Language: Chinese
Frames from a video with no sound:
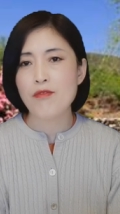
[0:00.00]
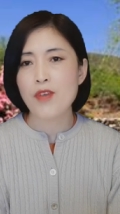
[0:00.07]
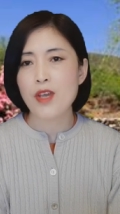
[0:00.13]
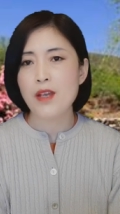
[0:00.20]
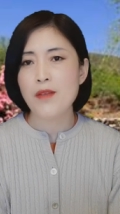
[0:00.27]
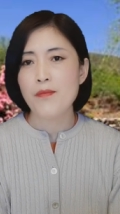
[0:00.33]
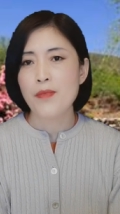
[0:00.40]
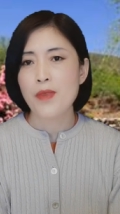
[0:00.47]

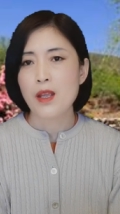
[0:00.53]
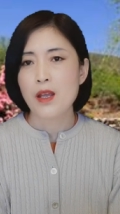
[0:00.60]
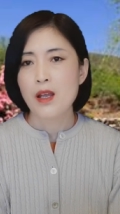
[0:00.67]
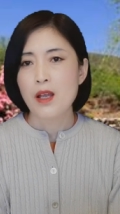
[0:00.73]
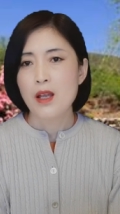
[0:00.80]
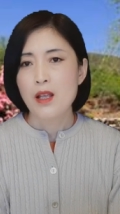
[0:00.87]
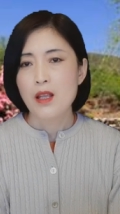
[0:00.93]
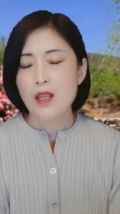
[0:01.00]
妃，
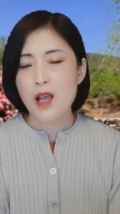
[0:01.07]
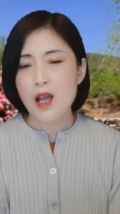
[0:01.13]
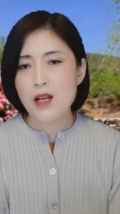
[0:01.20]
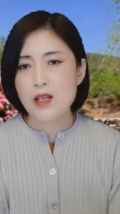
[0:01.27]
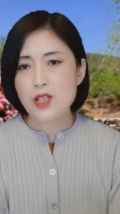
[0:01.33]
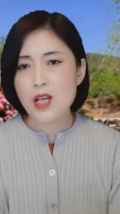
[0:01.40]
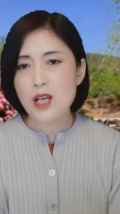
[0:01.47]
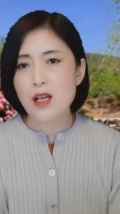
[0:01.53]

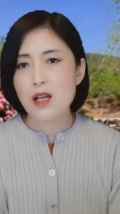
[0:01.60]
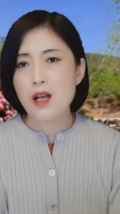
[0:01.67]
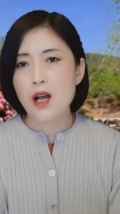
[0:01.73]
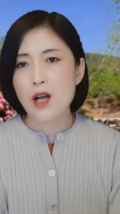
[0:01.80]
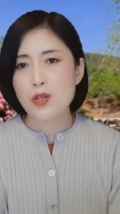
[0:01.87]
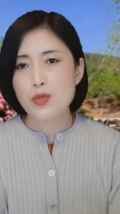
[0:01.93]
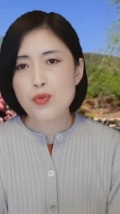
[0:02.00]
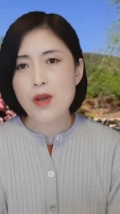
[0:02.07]
那这
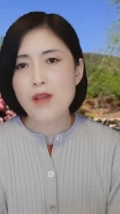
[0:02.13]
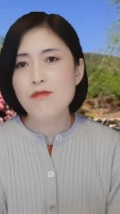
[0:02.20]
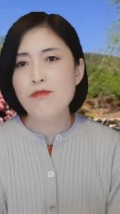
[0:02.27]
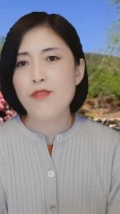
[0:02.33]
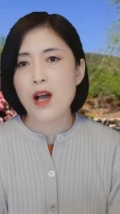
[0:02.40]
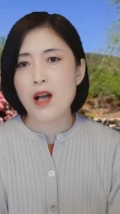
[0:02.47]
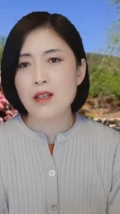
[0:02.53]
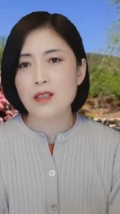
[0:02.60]
个专
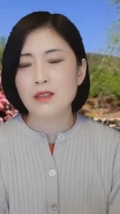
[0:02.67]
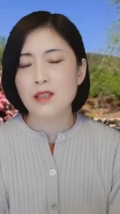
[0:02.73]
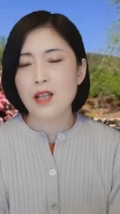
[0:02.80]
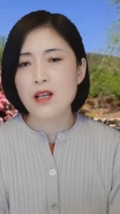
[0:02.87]
访